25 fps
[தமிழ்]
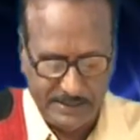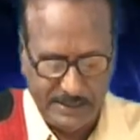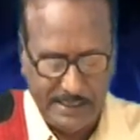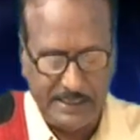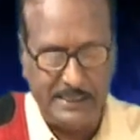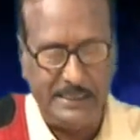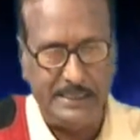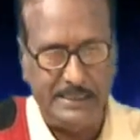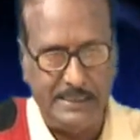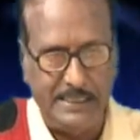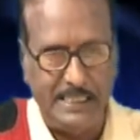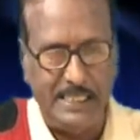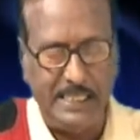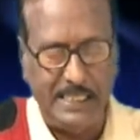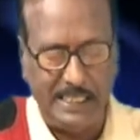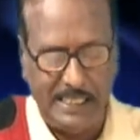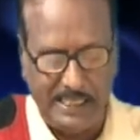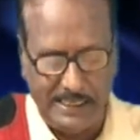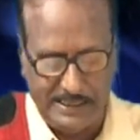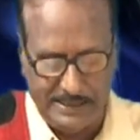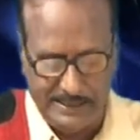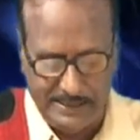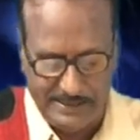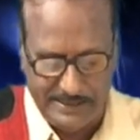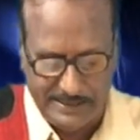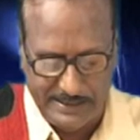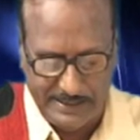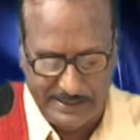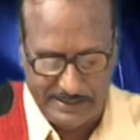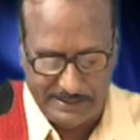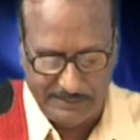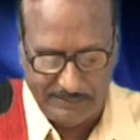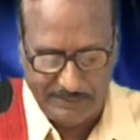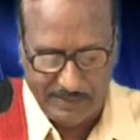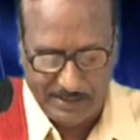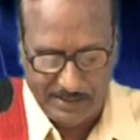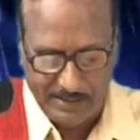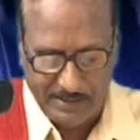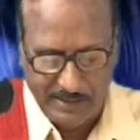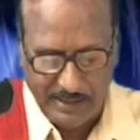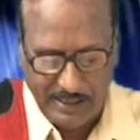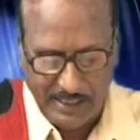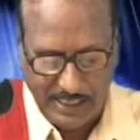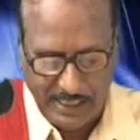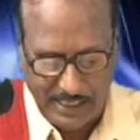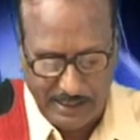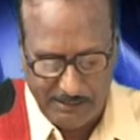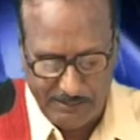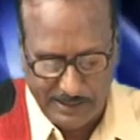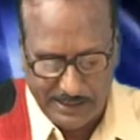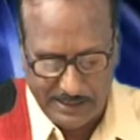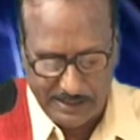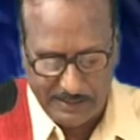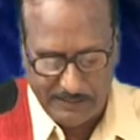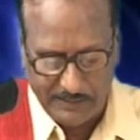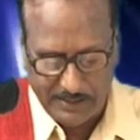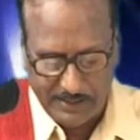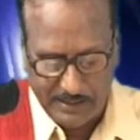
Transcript: அந்த சீன நாட்டு இடையர் அவர்